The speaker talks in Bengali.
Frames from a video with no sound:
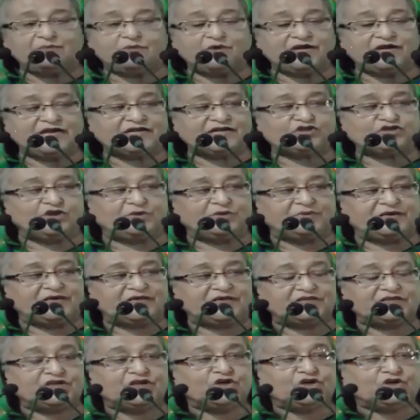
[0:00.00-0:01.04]
মনে রাখতে হবে
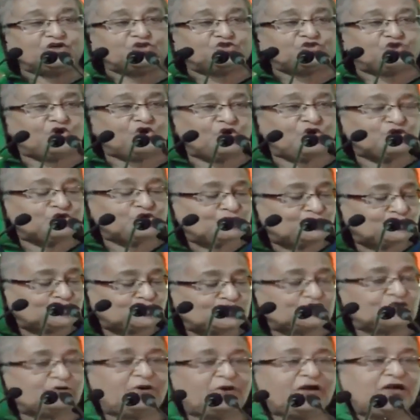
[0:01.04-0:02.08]
যে ওই
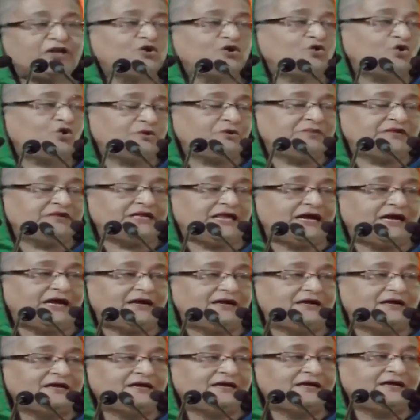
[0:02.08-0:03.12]
দুঃসময়ের কর্মীরা
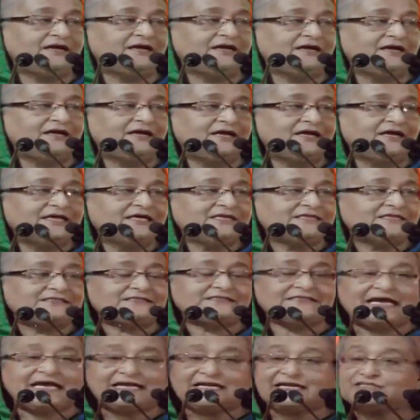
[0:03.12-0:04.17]

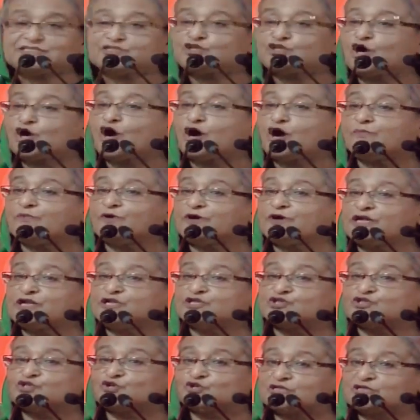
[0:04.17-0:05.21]
তারা যেন
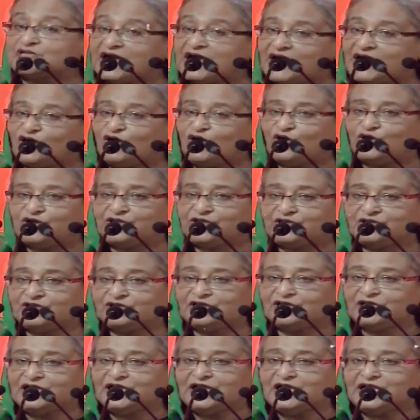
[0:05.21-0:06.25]
অবহেলিত না হয়
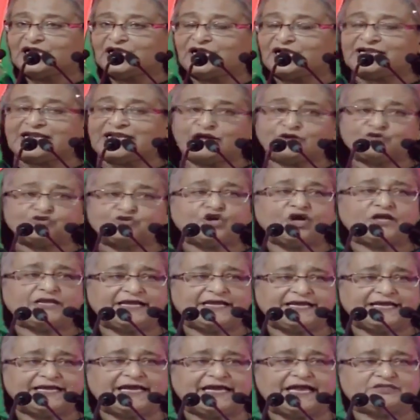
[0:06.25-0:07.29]
কারণ এখন তো
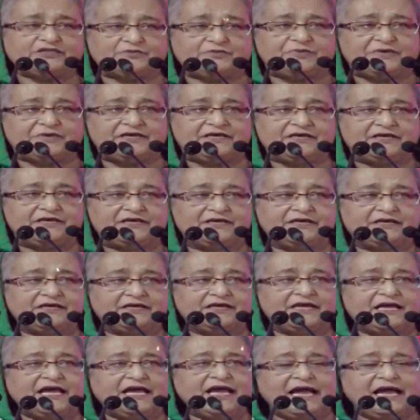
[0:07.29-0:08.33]
অনেকেই আসবে
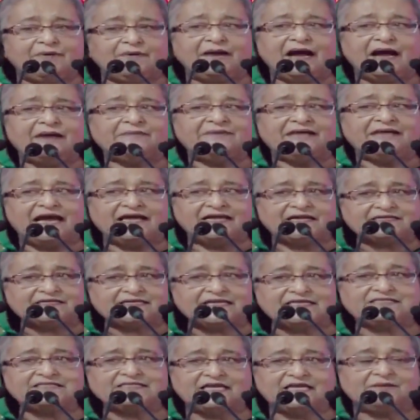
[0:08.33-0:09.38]
এবং আমি আর একটা
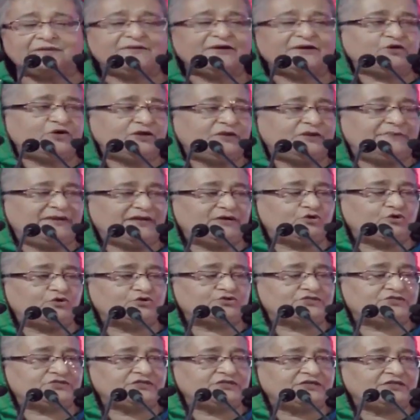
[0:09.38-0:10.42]
সার্ভে করে বের
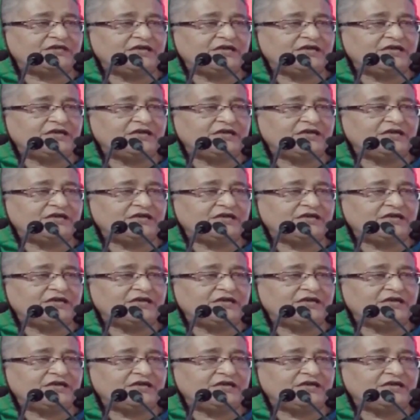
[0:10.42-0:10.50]
করছি